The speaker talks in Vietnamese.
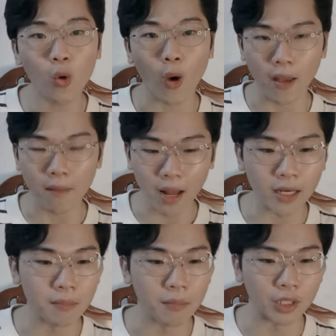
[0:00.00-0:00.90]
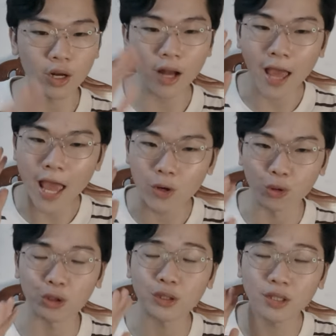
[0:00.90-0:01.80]
khỏe mạnh thì mình có thể handle
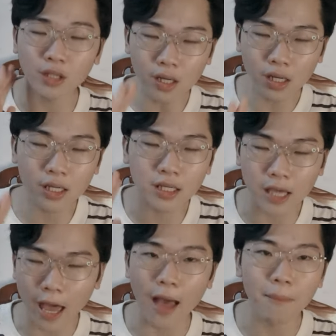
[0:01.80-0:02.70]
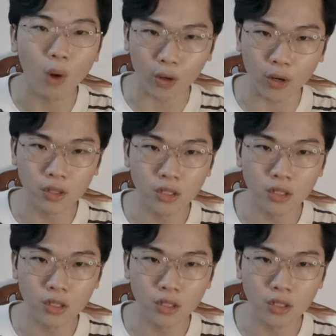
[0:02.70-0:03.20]
được tất cả mọi thứ.